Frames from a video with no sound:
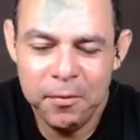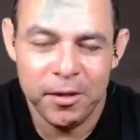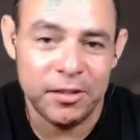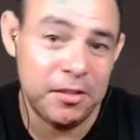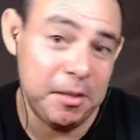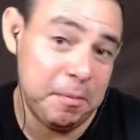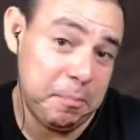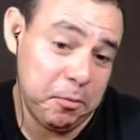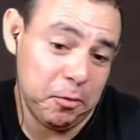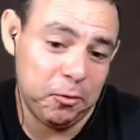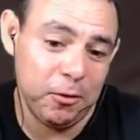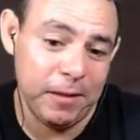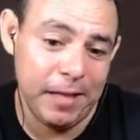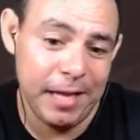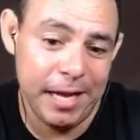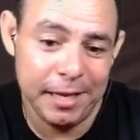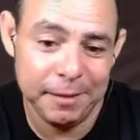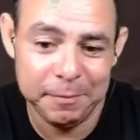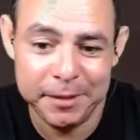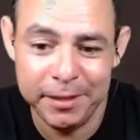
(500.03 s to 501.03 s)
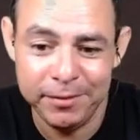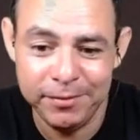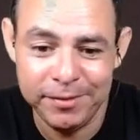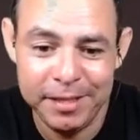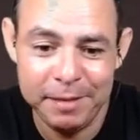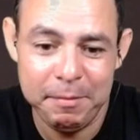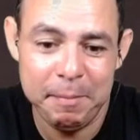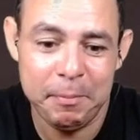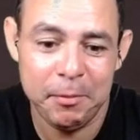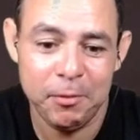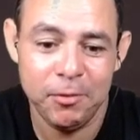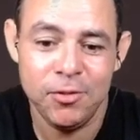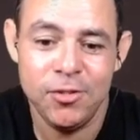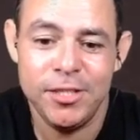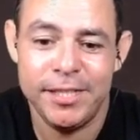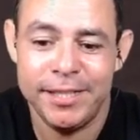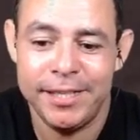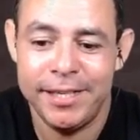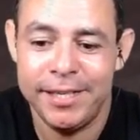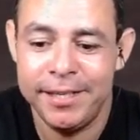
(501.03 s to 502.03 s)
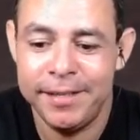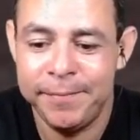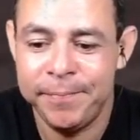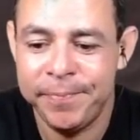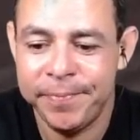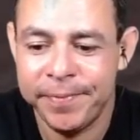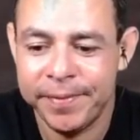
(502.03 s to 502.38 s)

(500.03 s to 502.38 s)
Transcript: Bom, então é pro outro lado, porque não tem mais pra onde ir, né?